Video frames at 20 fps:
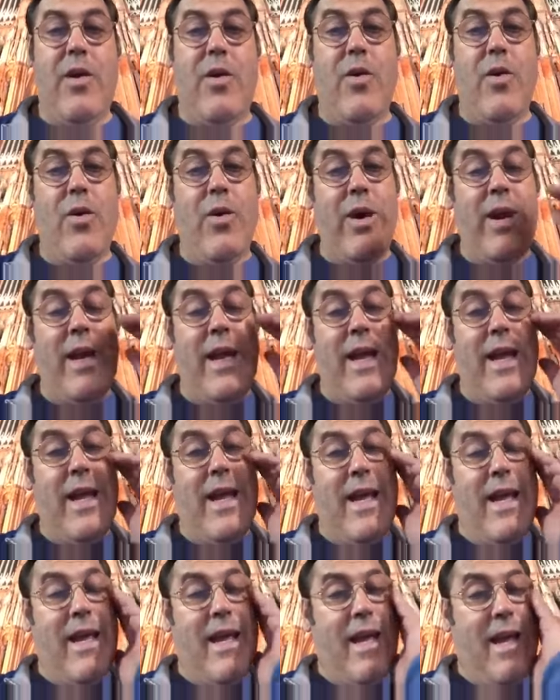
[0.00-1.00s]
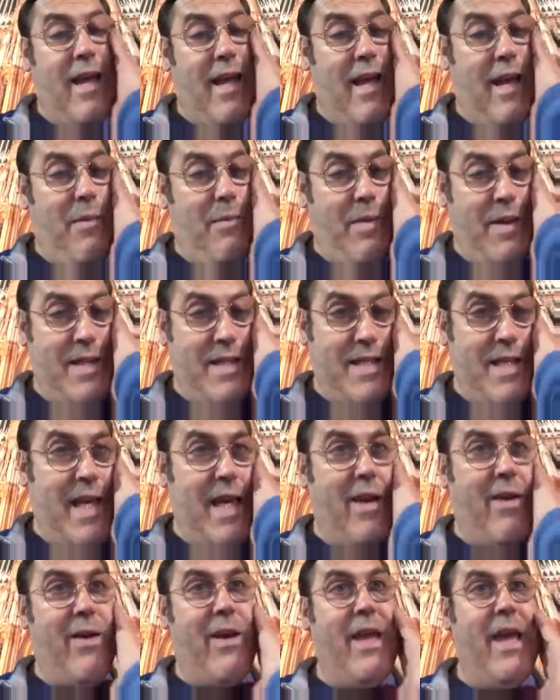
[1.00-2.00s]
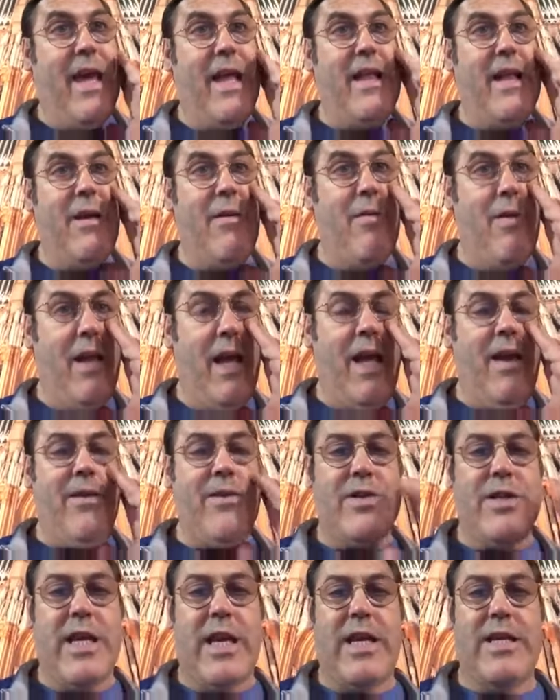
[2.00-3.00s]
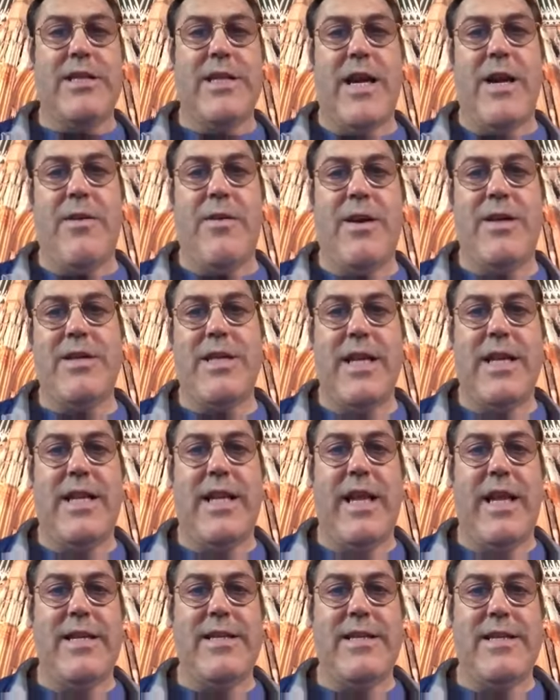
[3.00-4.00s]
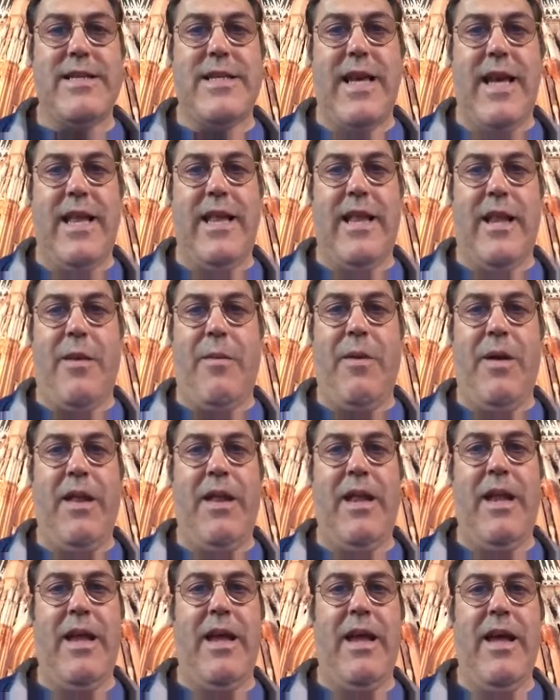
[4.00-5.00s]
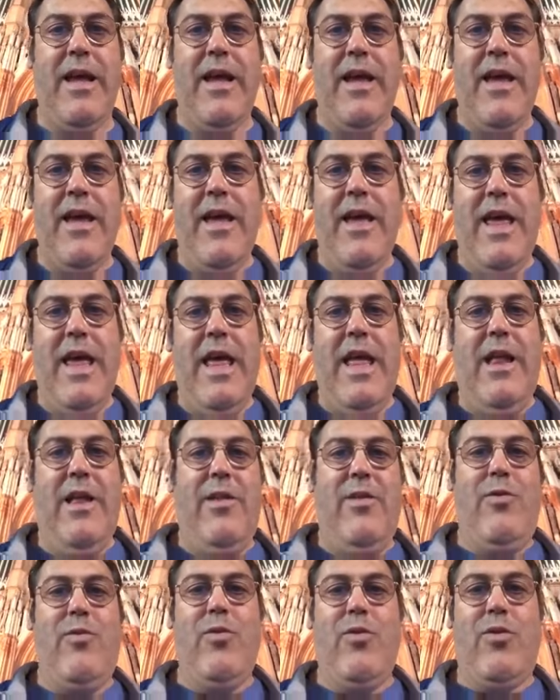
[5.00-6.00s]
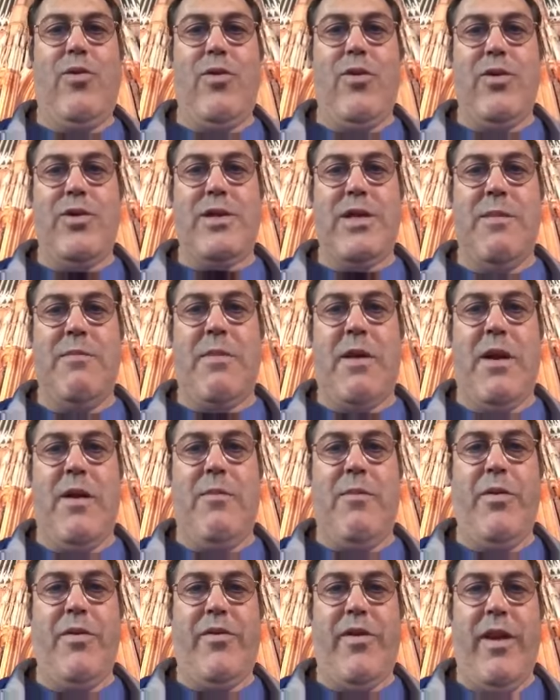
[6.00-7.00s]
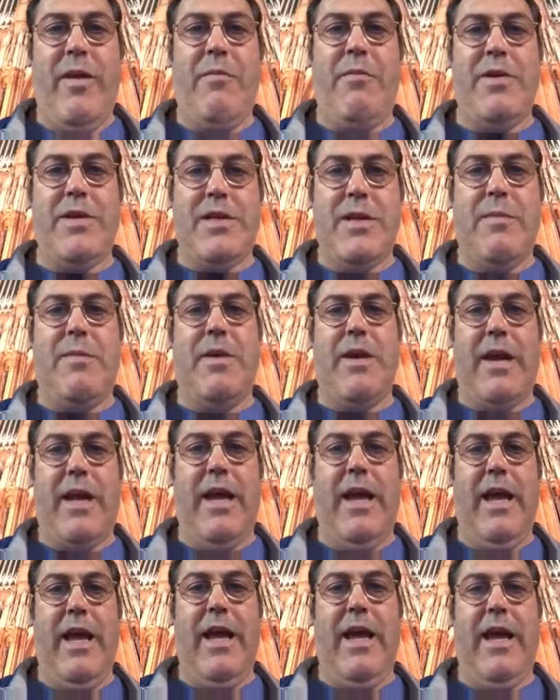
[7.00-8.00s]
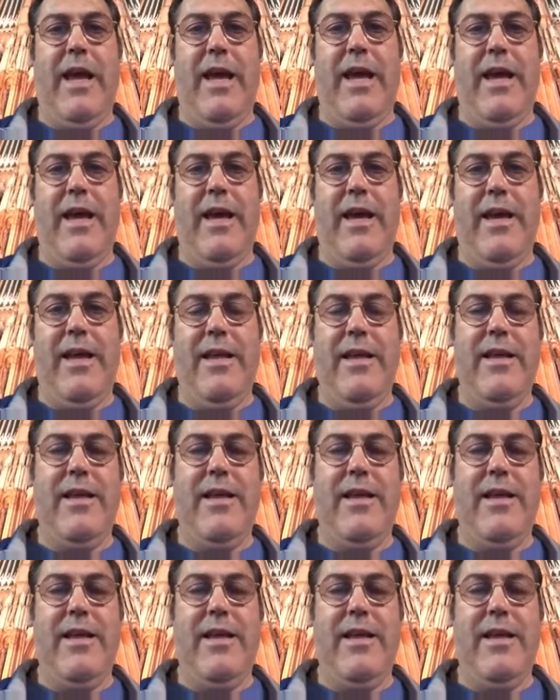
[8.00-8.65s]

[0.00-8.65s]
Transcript: con eh, il pensiero che ad Agugliano c'era già una gelateria esistente quindi tutto sembrava più semplice perché